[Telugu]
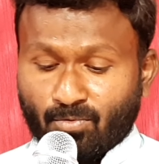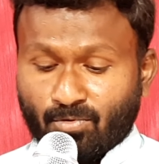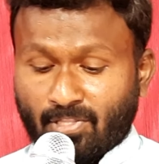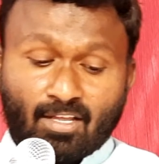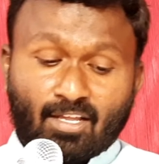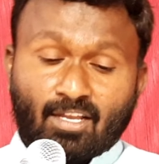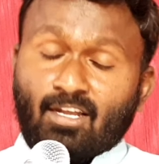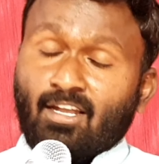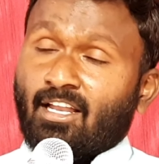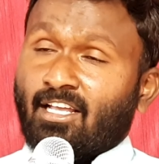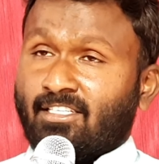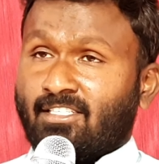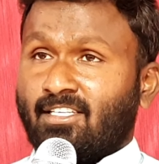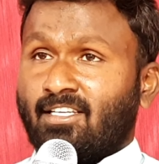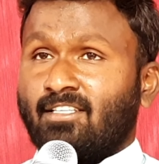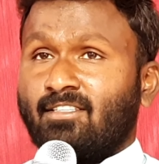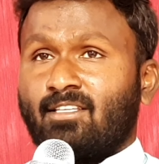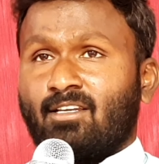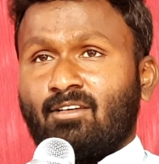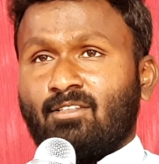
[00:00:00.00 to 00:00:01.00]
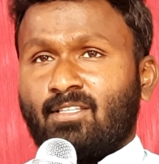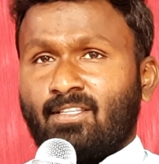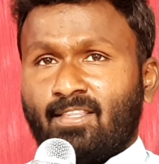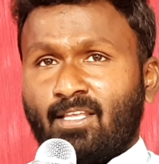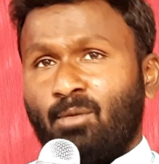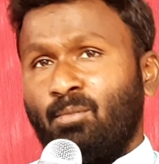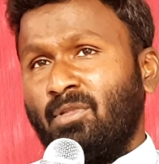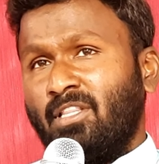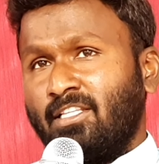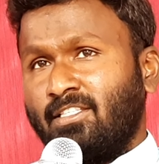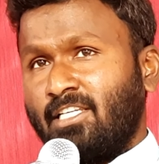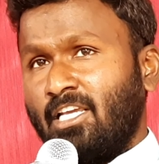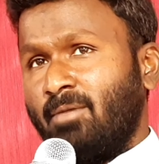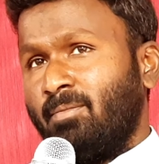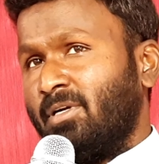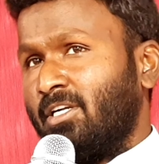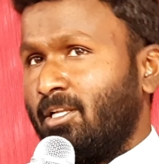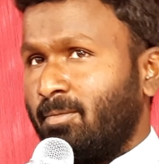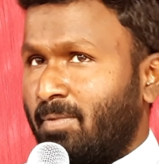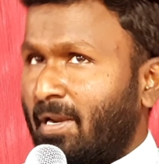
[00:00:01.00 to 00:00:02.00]
ఉదయం లేచిన తర్వాత దీని మీద
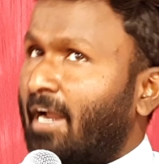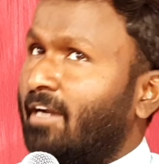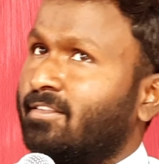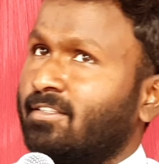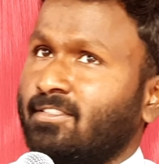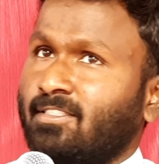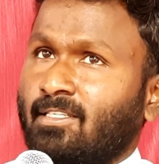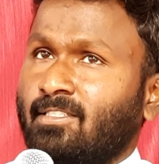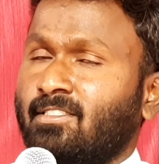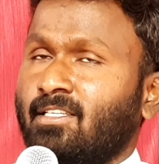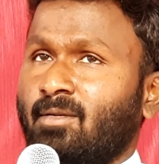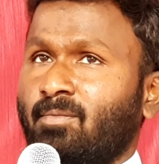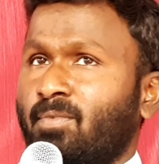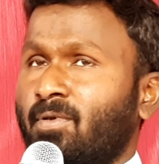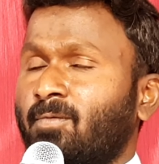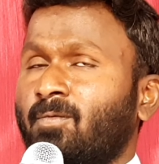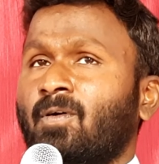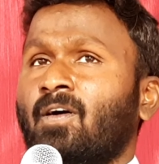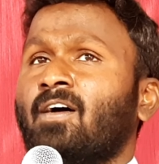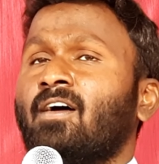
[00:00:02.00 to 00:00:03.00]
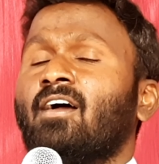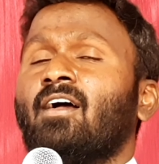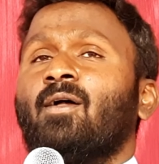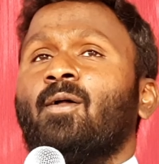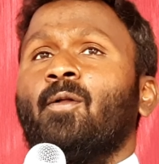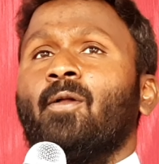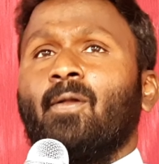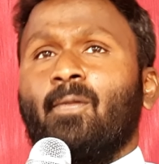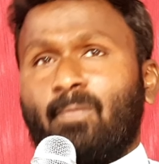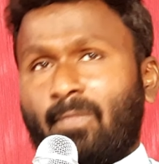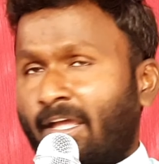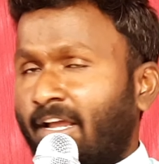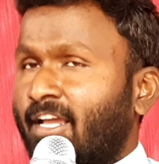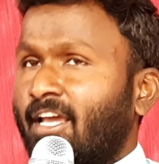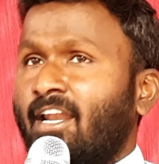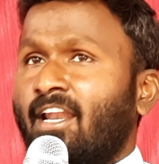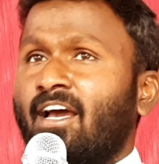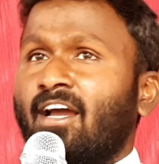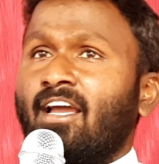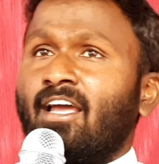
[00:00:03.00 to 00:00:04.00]
చేయబెట్టి ప్రార్థన చేశాను ప్రభువా నాకు
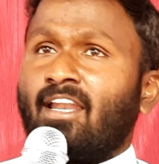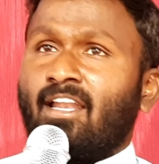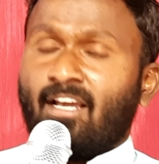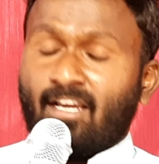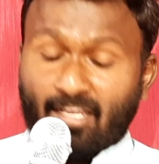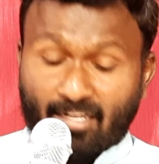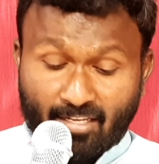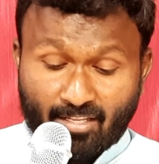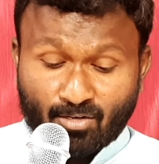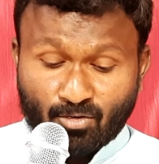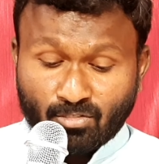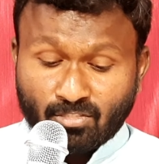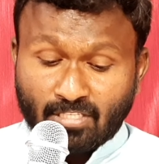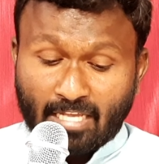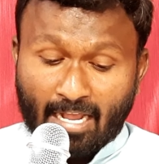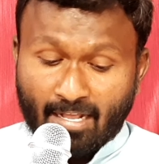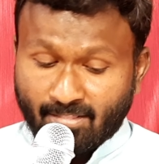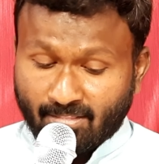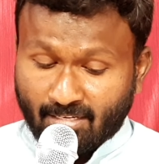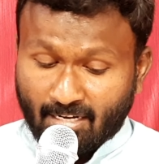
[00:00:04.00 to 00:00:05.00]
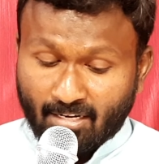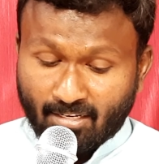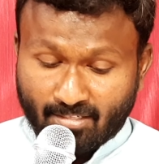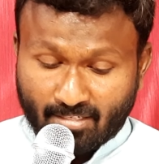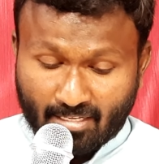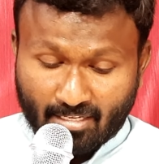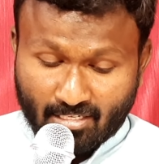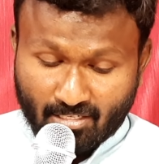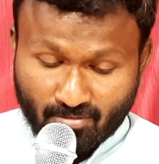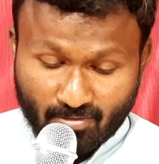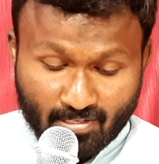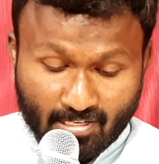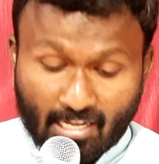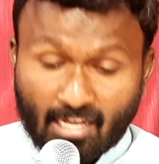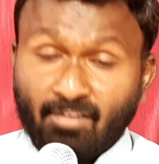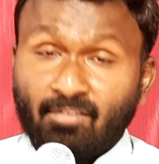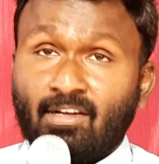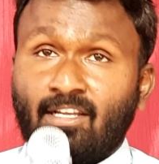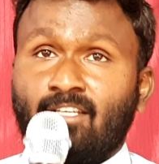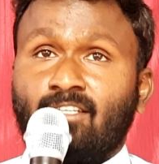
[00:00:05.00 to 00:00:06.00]
ఎలాగైనా కానీ ఈరోజు సాయంత్రానికి నాకు ఇవి
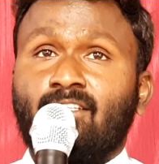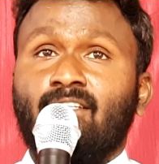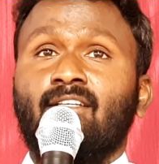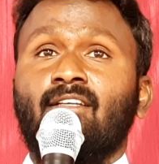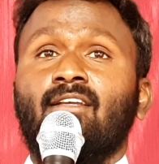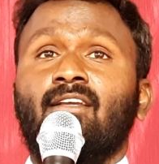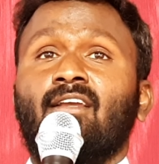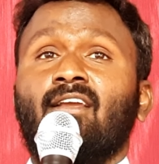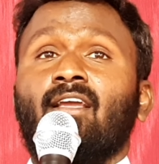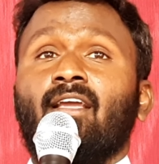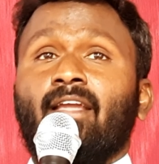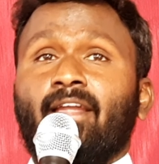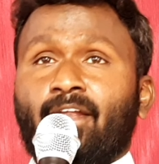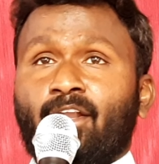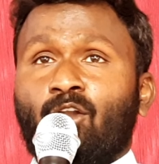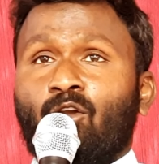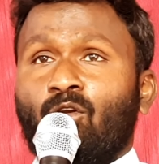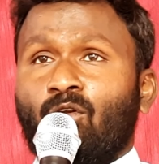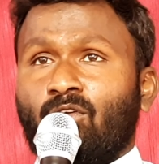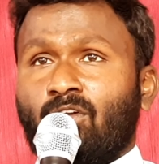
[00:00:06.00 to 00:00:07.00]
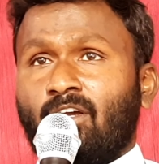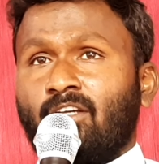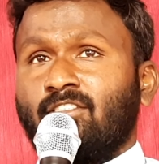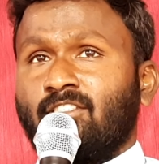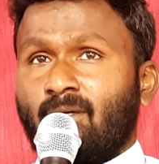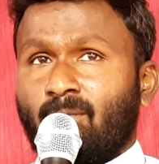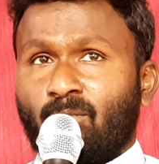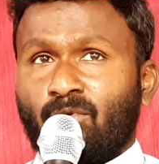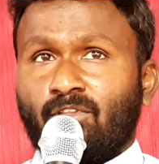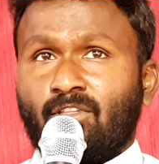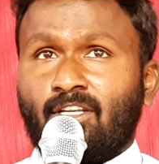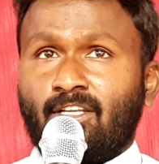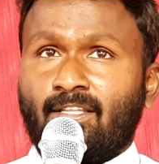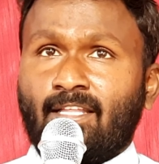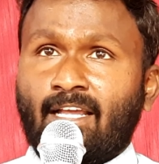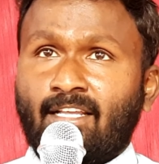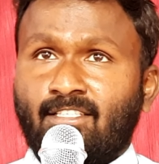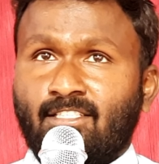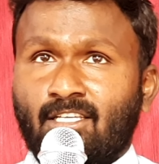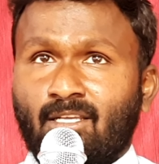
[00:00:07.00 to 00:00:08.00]
కావాలి ఇంట్లో నాకు సమృద్ధిని
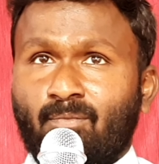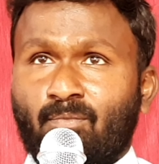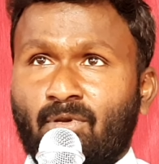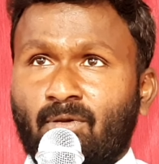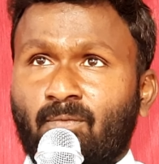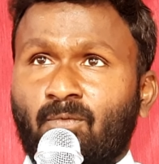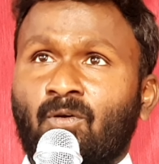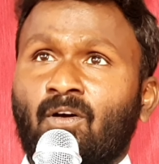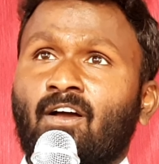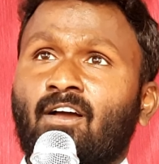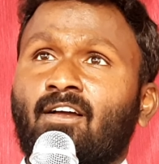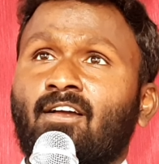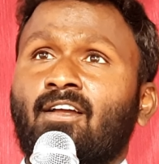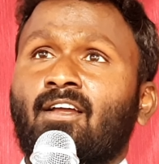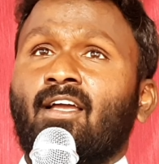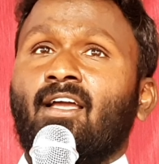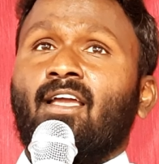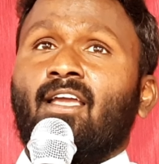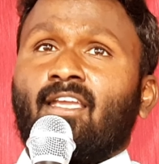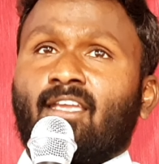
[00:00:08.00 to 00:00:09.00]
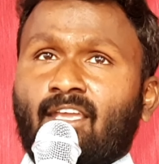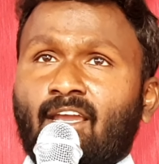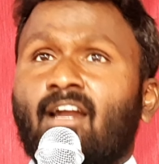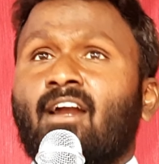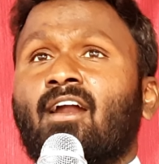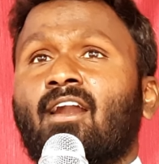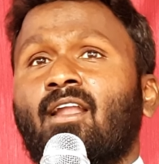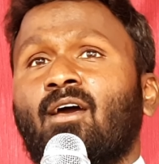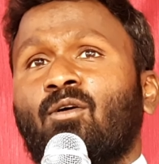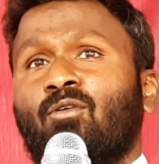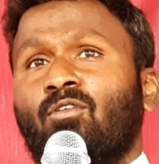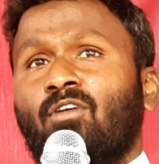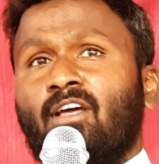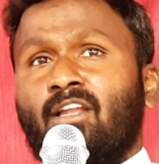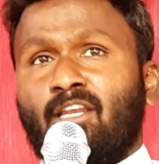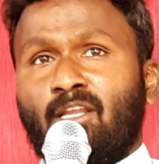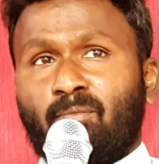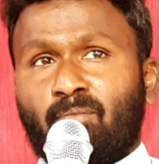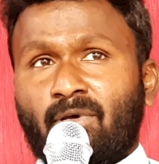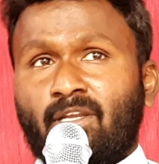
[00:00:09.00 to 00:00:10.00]
దయచే ప్రభువ ఎక్కడా కూడా నీ